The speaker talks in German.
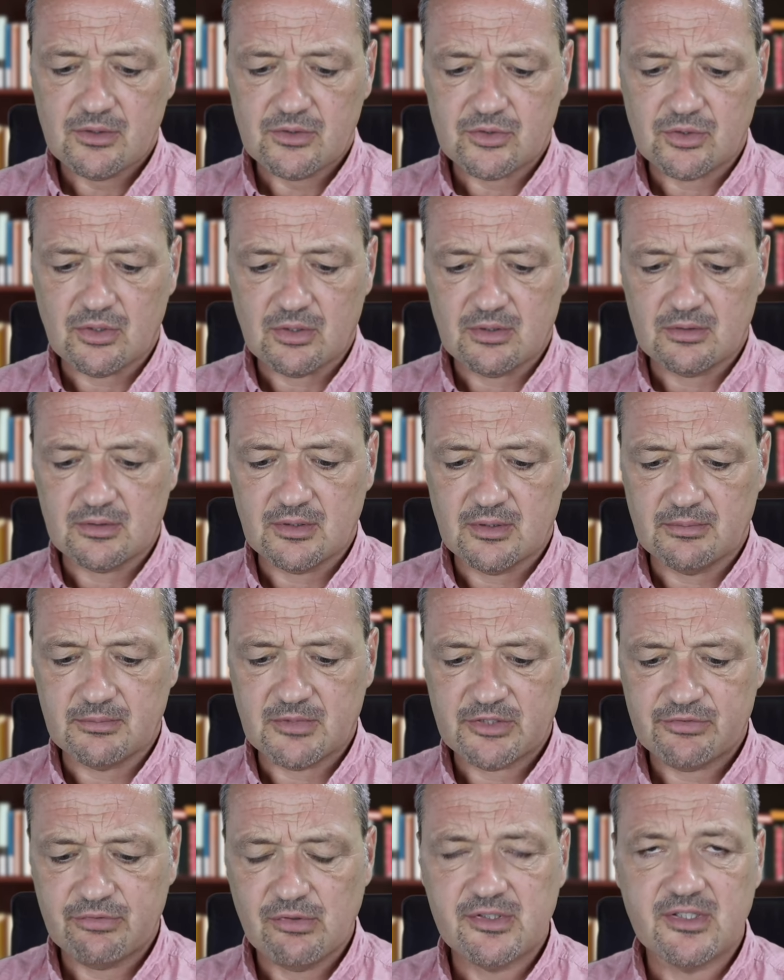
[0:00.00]
So,
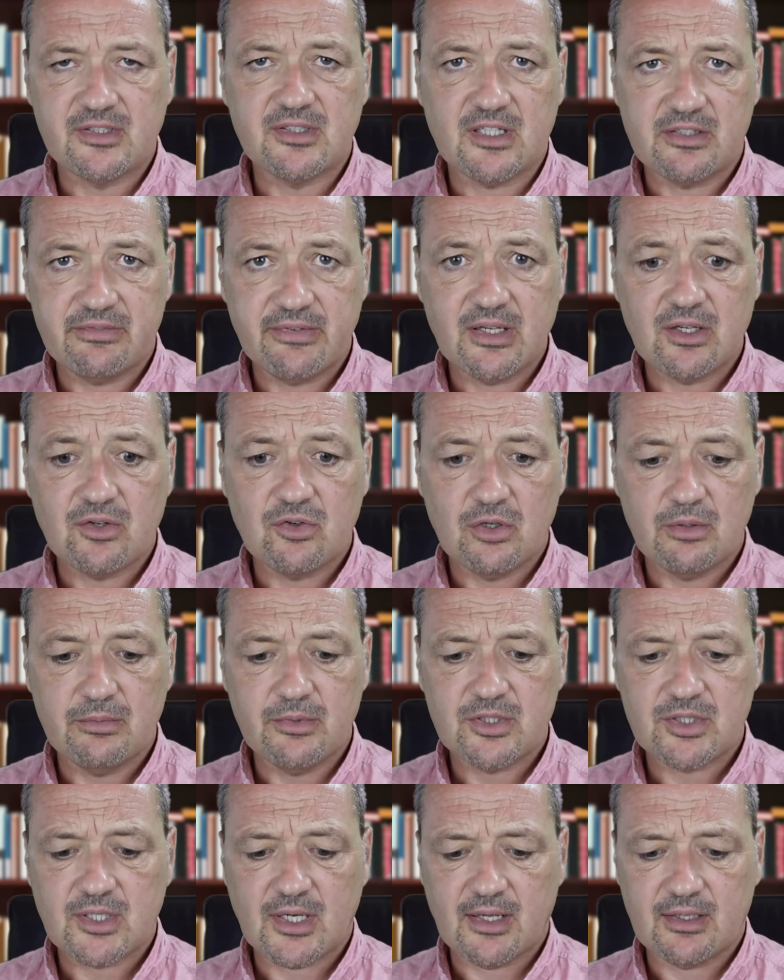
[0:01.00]
ähm, das fühlt sich deswegen
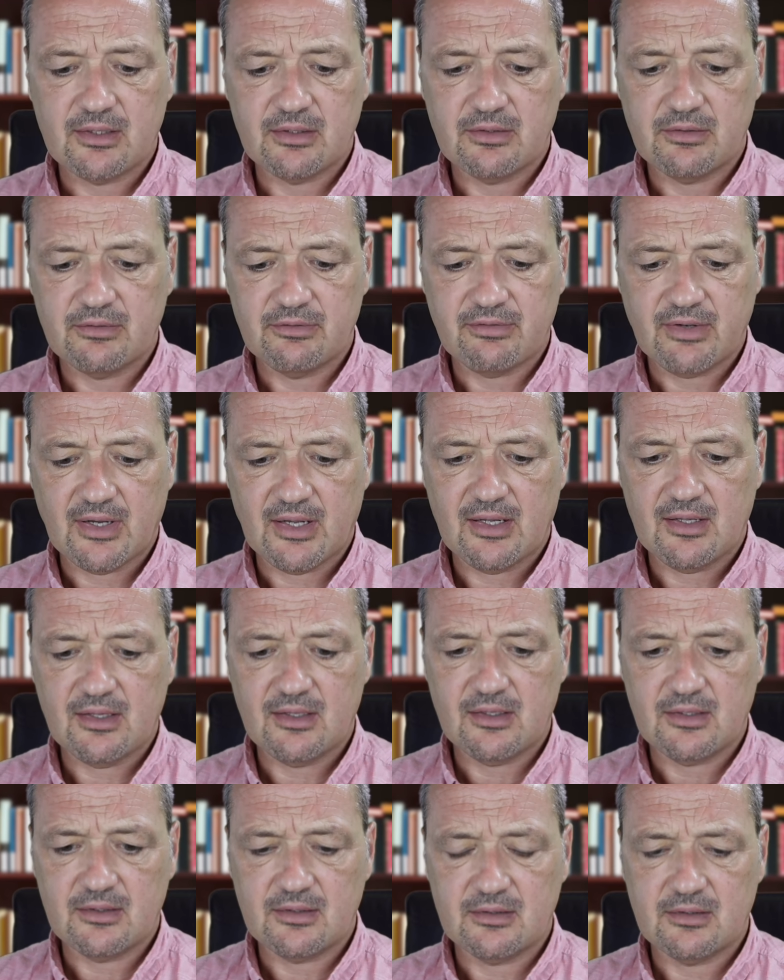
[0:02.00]
komisch an,
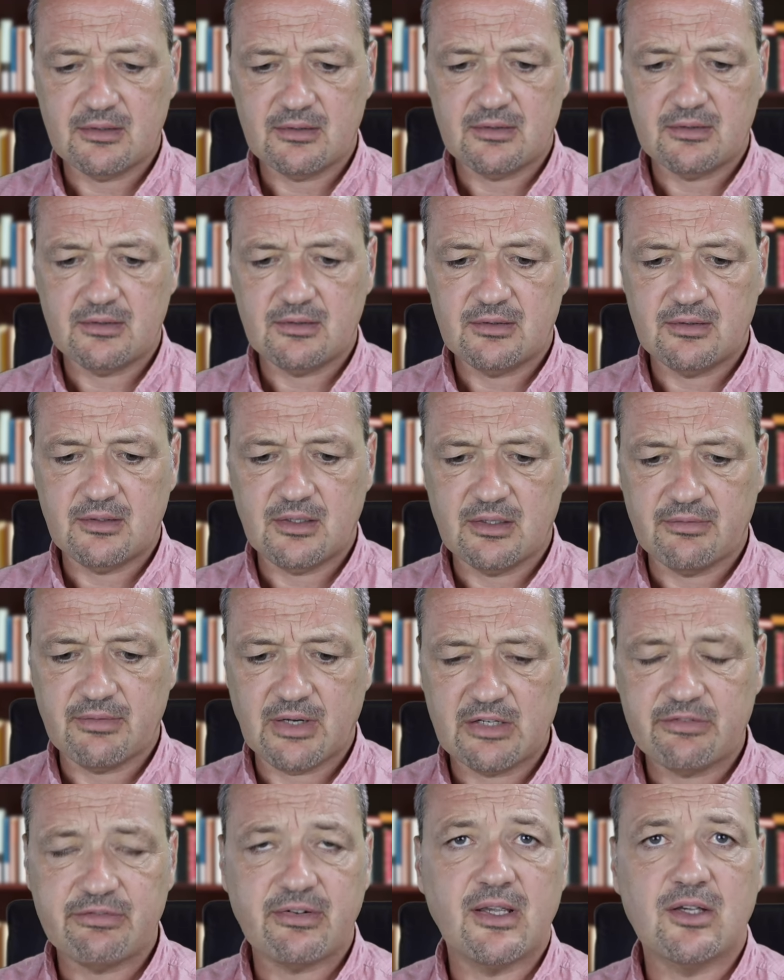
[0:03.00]
weil die
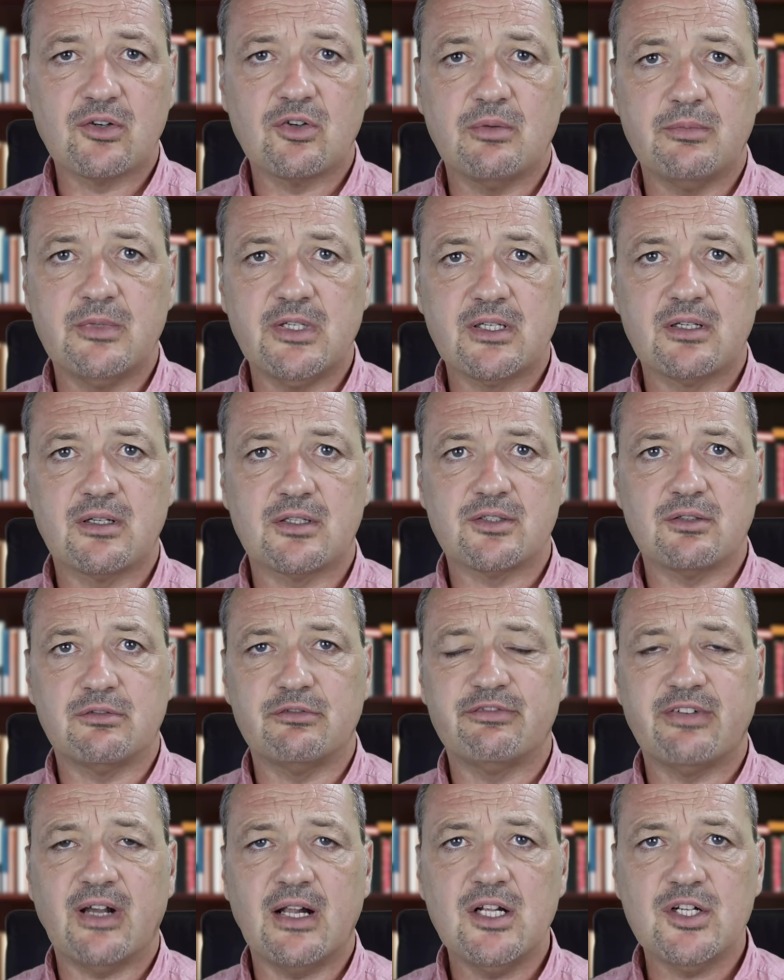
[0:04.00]
gewaltfreie
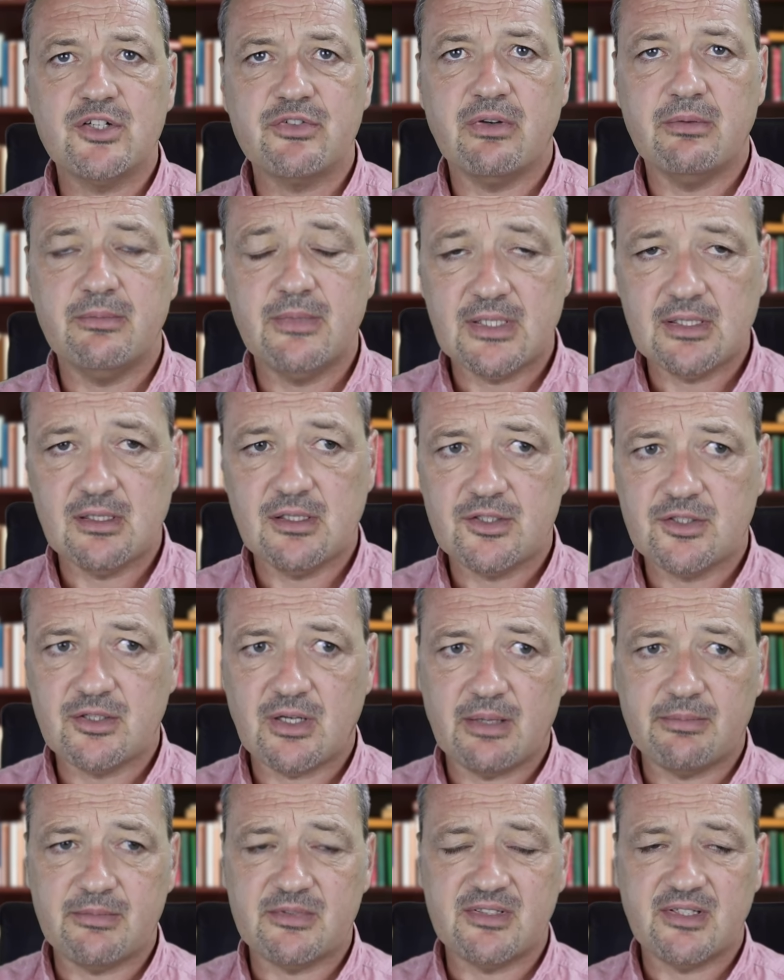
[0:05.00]
Kommunikation falsch vermittelt
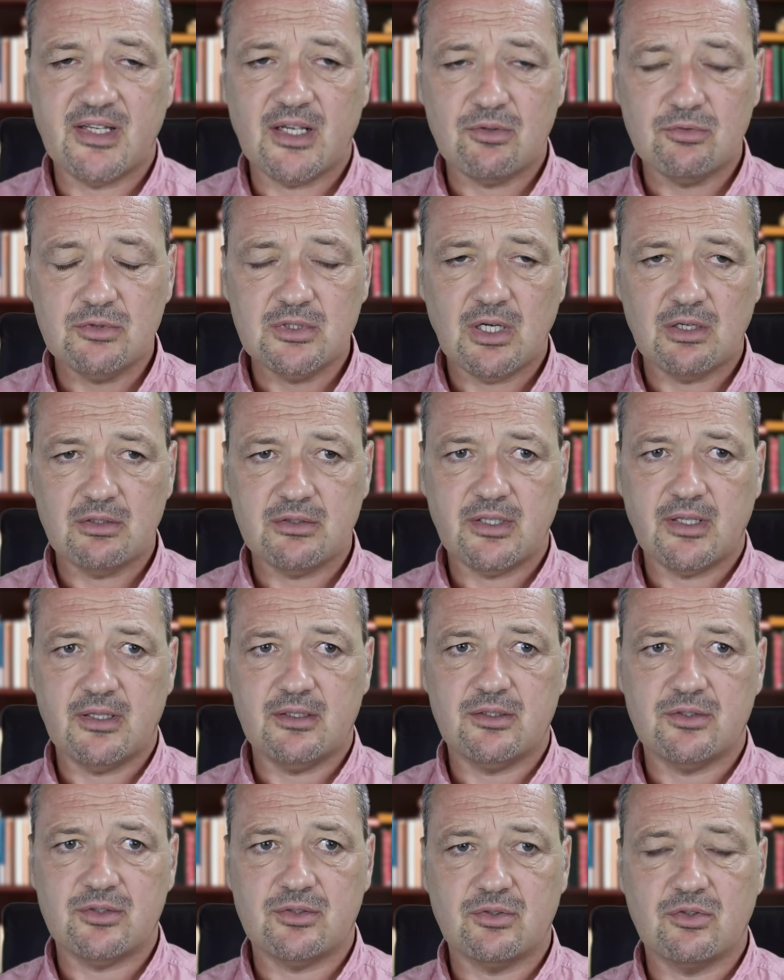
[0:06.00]
zu einem sehr
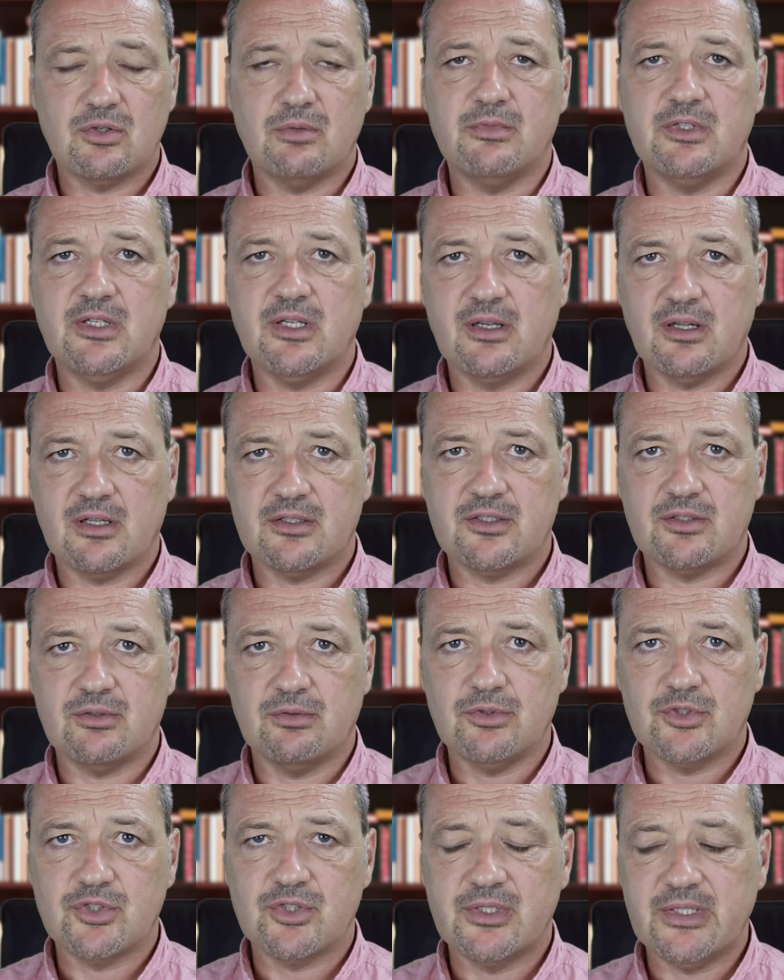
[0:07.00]
unauthentischen
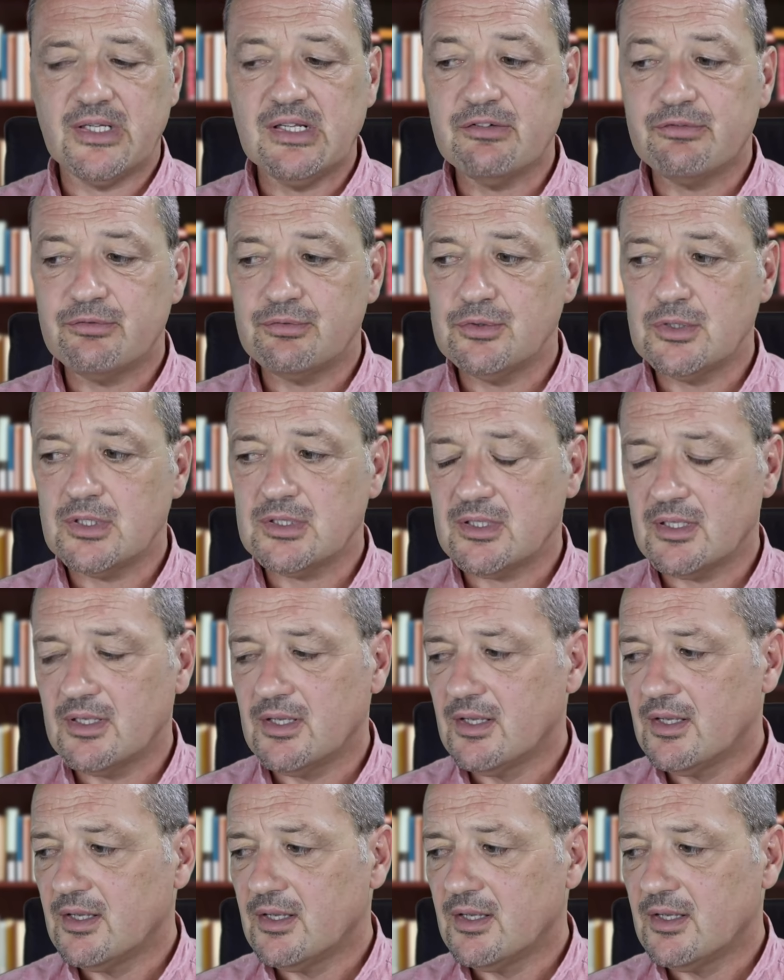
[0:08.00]
Kommunikationsstil führt,